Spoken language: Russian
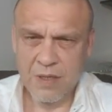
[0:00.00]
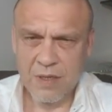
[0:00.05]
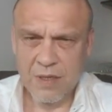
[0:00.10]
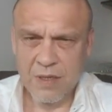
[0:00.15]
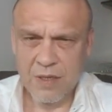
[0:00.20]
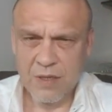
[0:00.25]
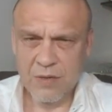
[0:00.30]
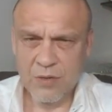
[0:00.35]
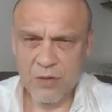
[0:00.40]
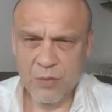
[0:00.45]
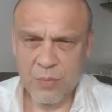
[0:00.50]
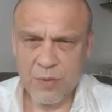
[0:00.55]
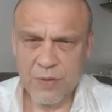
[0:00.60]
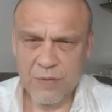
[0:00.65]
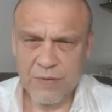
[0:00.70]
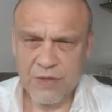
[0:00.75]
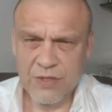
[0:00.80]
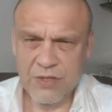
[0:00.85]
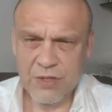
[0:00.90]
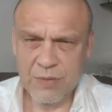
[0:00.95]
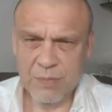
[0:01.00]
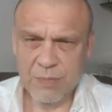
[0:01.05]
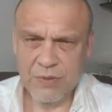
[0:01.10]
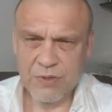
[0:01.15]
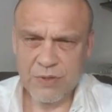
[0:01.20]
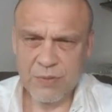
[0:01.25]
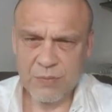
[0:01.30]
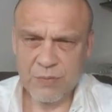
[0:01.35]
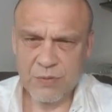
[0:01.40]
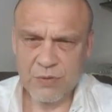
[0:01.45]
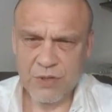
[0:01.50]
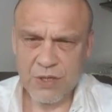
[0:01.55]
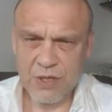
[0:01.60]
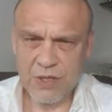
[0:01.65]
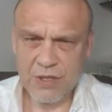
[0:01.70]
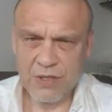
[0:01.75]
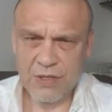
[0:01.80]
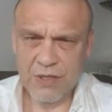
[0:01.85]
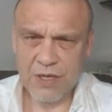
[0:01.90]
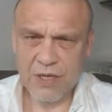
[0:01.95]
Добрый вечер. Почему
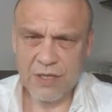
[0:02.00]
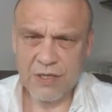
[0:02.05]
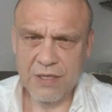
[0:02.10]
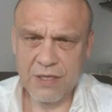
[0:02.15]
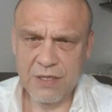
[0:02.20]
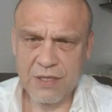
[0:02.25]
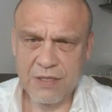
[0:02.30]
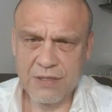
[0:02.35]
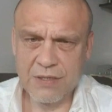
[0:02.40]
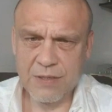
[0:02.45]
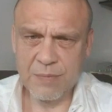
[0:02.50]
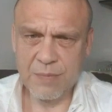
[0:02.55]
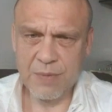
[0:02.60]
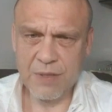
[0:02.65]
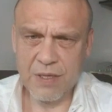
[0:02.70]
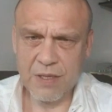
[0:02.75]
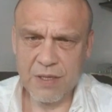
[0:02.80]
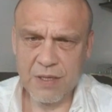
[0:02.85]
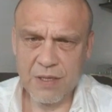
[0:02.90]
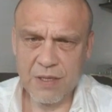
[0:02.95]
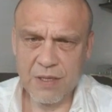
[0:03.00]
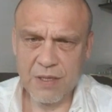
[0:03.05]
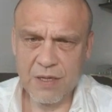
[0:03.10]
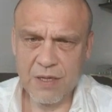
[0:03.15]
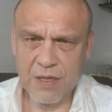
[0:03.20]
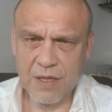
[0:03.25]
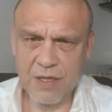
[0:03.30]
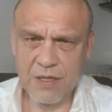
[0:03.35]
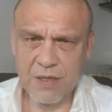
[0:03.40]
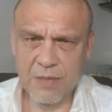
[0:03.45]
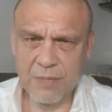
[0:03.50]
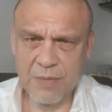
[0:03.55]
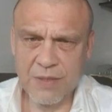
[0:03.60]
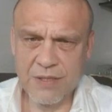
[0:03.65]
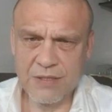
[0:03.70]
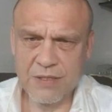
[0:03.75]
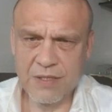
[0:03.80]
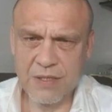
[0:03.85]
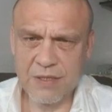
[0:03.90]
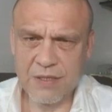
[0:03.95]
жалко тратить на себя, а на
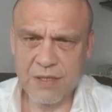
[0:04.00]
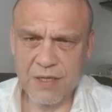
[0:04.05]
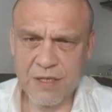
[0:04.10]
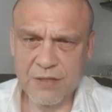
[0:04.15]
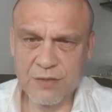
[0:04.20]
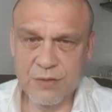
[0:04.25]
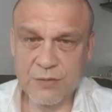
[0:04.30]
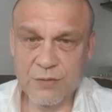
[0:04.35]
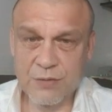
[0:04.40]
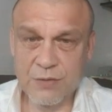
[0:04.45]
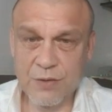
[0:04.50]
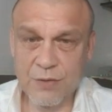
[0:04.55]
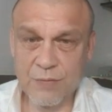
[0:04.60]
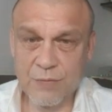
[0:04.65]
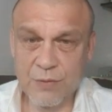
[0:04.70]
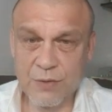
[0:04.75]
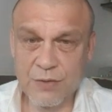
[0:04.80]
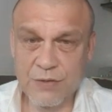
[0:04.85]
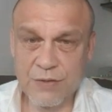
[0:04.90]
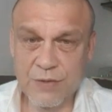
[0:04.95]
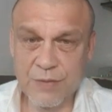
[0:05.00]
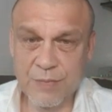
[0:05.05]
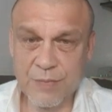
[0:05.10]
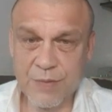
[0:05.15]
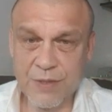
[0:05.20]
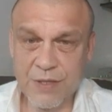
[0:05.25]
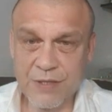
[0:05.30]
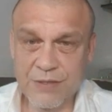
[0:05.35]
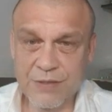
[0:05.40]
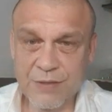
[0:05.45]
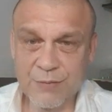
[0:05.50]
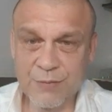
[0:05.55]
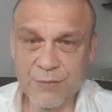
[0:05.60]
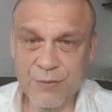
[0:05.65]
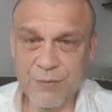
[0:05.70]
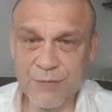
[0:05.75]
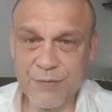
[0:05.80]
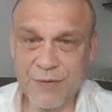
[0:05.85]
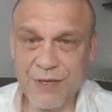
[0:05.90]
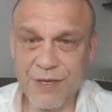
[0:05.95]
близких трачу с удовольствием? Меня зовут
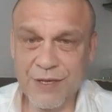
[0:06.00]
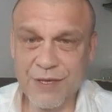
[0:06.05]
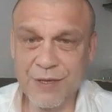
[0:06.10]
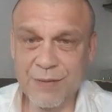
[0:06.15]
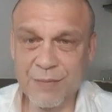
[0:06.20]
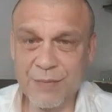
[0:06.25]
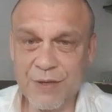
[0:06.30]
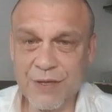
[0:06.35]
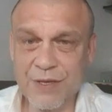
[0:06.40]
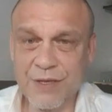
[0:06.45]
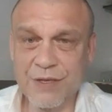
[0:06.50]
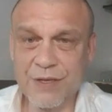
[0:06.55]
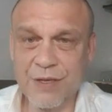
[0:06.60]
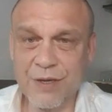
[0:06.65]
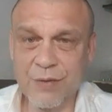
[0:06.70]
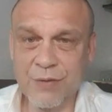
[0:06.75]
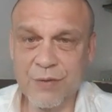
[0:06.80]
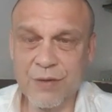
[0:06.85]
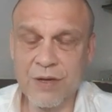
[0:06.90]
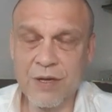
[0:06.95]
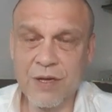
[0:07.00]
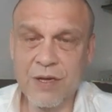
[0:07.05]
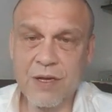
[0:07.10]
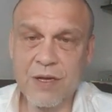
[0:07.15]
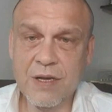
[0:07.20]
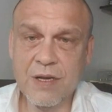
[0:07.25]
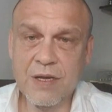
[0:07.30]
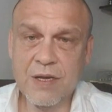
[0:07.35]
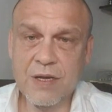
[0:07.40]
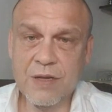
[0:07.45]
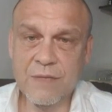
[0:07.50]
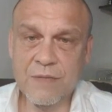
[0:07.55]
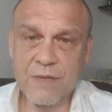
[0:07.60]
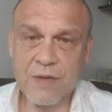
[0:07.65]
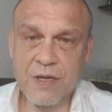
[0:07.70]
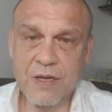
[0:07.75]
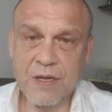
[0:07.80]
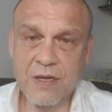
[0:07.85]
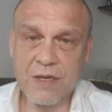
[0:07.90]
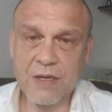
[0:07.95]
Евгения. Благодарю.
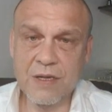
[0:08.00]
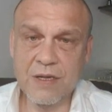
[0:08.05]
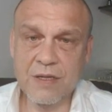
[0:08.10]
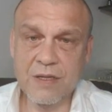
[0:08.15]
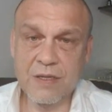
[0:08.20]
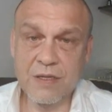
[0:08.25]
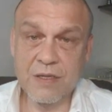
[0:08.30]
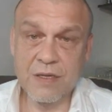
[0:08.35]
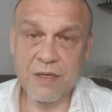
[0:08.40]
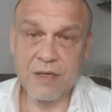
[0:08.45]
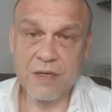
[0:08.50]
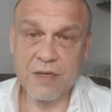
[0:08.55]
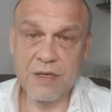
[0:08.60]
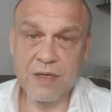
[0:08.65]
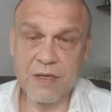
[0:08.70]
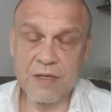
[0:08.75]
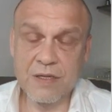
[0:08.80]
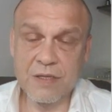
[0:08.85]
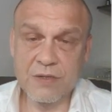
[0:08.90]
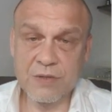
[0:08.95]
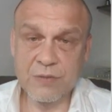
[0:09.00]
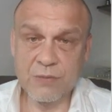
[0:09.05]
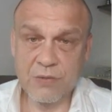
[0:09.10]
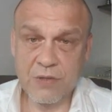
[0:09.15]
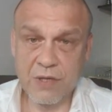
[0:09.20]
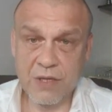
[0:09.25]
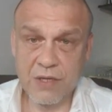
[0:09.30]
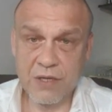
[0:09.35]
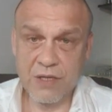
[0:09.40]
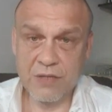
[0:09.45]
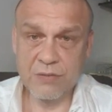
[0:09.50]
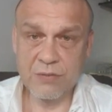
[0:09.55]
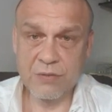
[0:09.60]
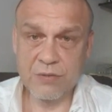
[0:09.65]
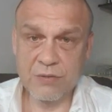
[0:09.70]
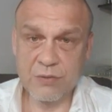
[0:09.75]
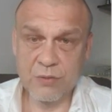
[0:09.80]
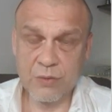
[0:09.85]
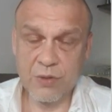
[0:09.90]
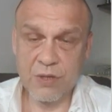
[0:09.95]
Евгения, да, это же вот как раз вот
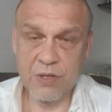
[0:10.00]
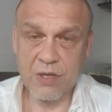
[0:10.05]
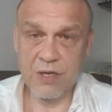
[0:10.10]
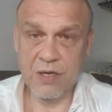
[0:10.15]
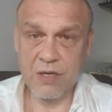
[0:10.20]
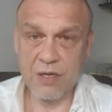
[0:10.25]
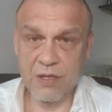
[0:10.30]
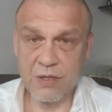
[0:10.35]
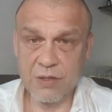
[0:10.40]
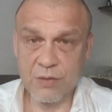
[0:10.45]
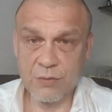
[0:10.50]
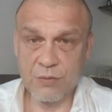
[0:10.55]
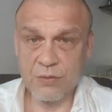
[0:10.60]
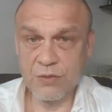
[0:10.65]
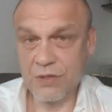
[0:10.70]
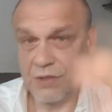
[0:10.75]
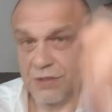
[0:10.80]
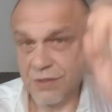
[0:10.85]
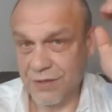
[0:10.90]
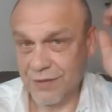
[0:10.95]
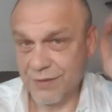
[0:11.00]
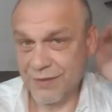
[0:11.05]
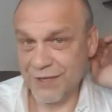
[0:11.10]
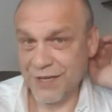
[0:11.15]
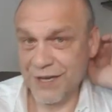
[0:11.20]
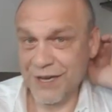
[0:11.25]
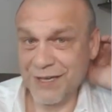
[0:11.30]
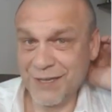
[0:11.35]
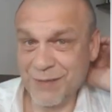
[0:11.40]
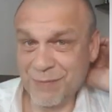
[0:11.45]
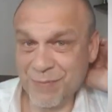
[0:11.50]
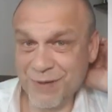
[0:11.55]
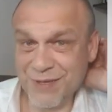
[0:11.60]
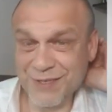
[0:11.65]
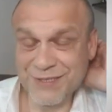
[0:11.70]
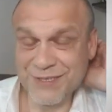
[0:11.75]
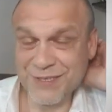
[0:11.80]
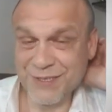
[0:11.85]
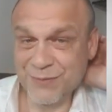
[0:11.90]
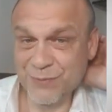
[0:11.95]
судья, это уже третий
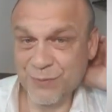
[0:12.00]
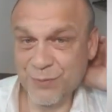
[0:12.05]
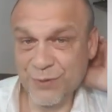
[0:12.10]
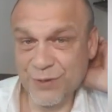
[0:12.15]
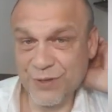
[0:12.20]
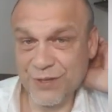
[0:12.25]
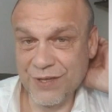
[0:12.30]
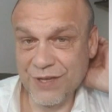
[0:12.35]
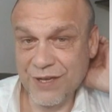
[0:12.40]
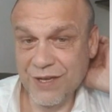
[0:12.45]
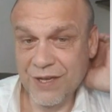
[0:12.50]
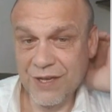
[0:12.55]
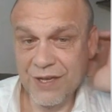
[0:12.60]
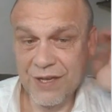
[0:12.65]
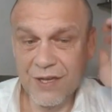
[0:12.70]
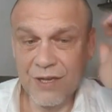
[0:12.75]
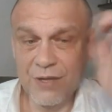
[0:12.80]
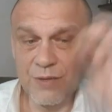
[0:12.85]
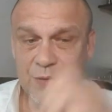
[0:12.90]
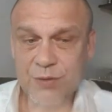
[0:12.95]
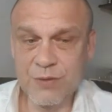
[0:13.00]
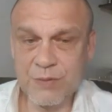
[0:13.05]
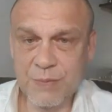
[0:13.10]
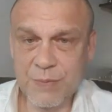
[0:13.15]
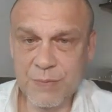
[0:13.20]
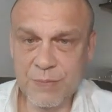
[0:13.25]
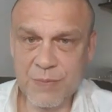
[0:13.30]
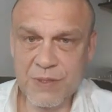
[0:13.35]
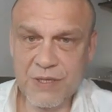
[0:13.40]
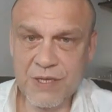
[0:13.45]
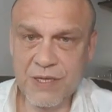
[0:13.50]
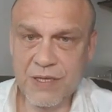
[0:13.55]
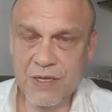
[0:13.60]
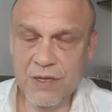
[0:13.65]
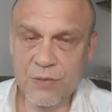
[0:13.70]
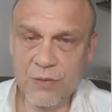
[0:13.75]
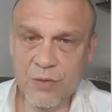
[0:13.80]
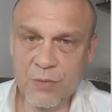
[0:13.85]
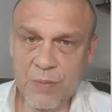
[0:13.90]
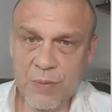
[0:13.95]
процесс будет. То есть, смотрите,
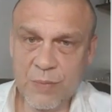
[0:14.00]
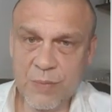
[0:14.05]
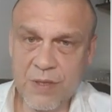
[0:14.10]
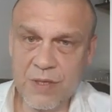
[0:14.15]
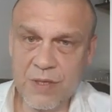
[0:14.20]
какой момент.